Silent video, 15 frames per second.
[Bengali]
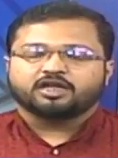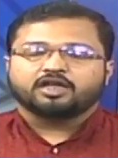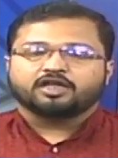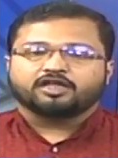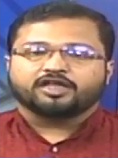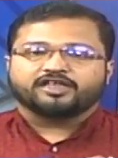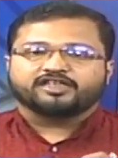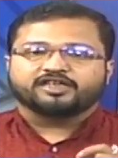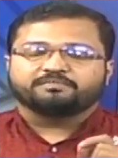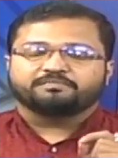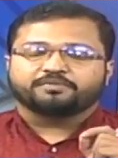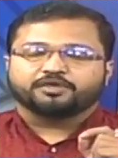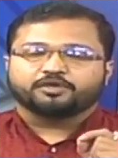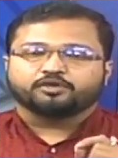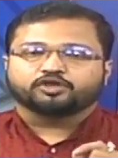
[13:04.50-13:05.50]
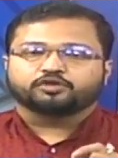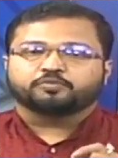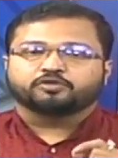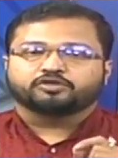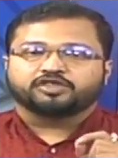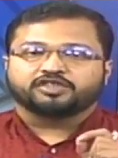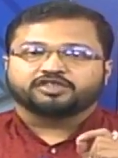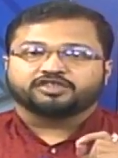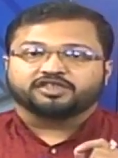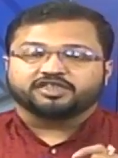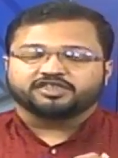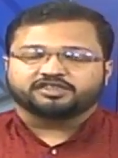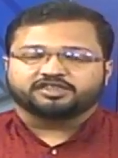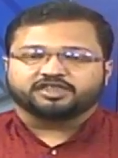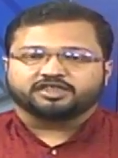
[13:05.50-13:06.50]
এই যে বৃহস্পতির
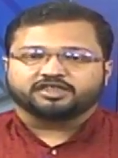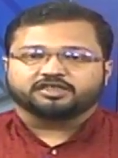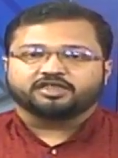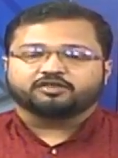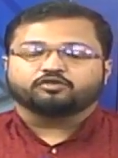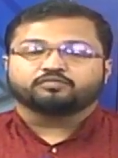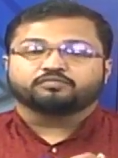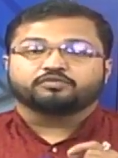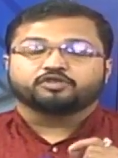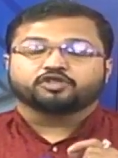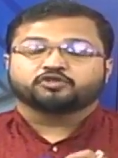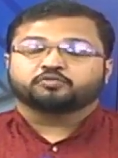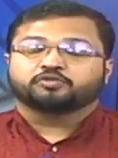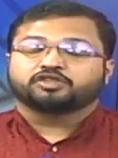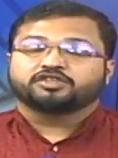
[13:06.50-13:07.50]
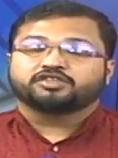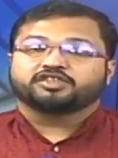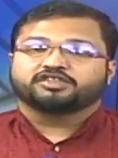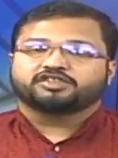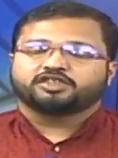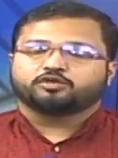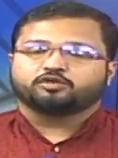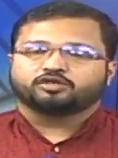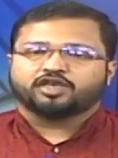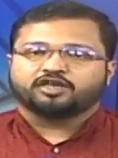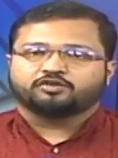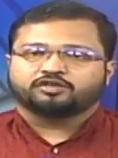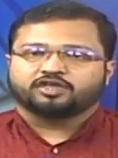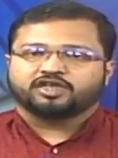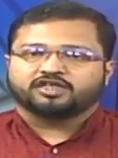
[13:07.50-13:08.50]
দৃষ্টি দেখুন বৃহস্পতির দৃষ্টি কোথায়
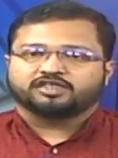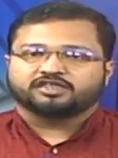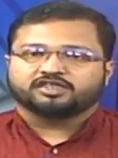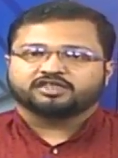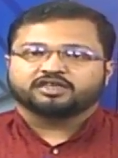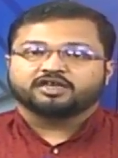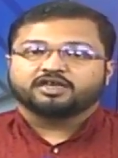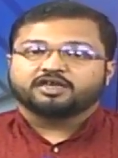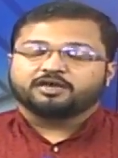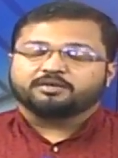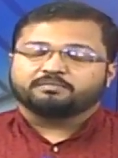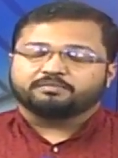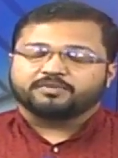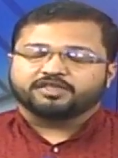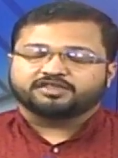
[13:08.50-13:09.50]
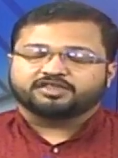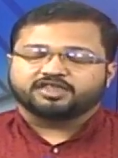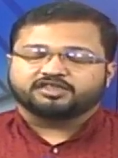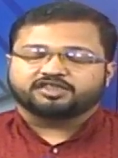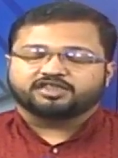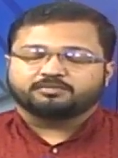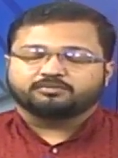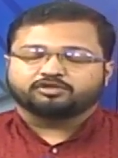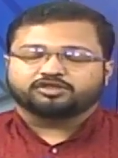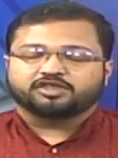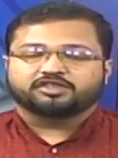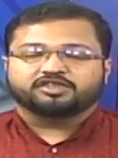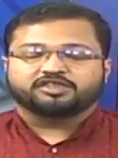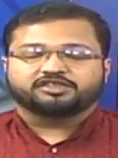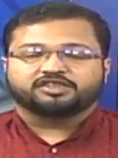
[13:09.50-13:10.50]
কোথায় আছে মেষ রাশিতে বসে
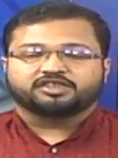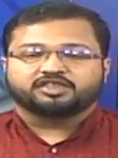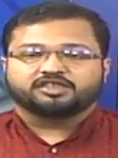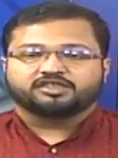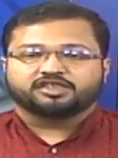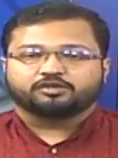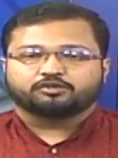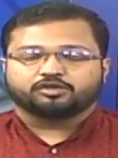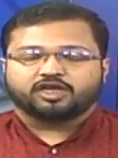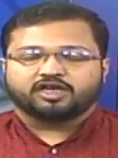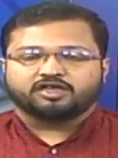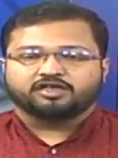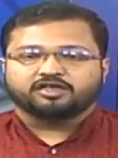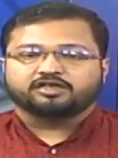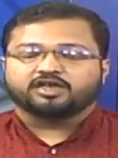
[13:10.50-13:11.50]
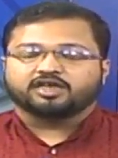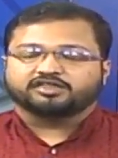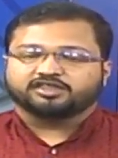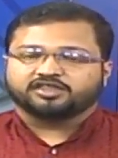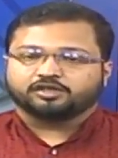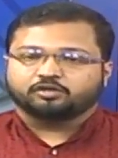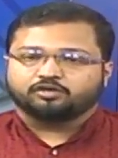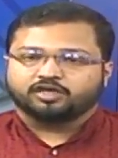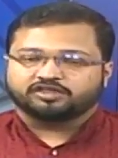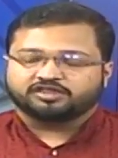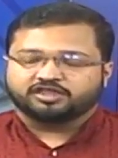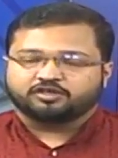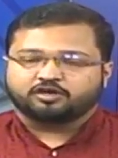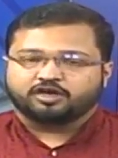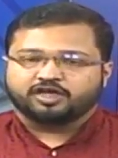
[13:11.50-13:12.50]
দৃষ্টি দিচ্ছে কোথায় না সিংহ
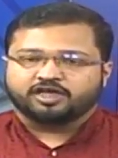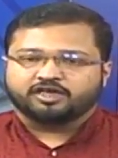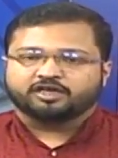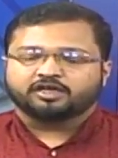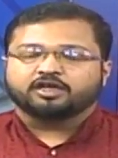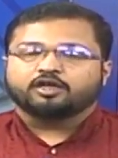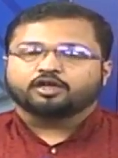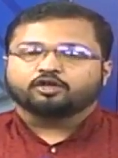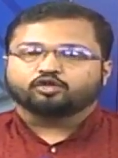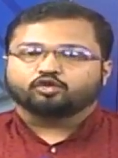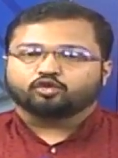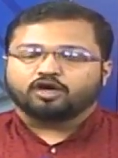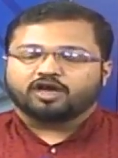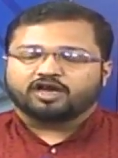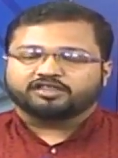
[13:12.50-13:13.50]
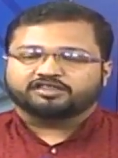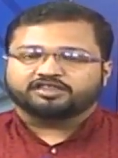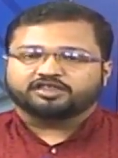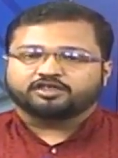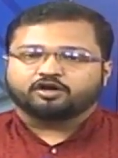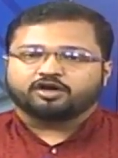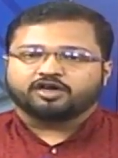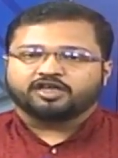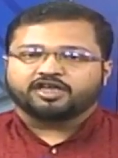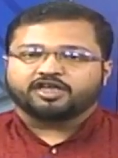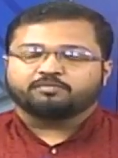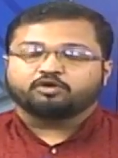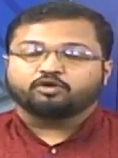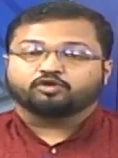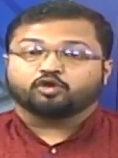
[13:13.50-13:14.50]
রাশির ঘরে তুলা রাশির ঘরে
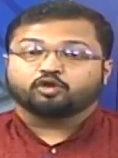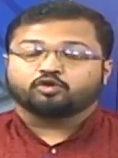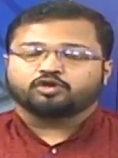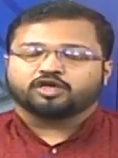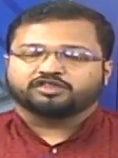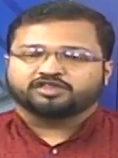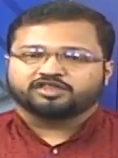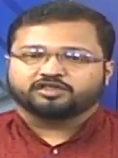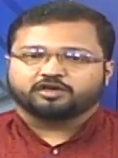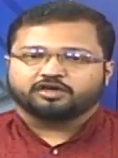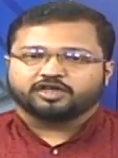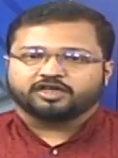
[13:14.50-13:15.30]
এবং ধনু রাশির ঘরে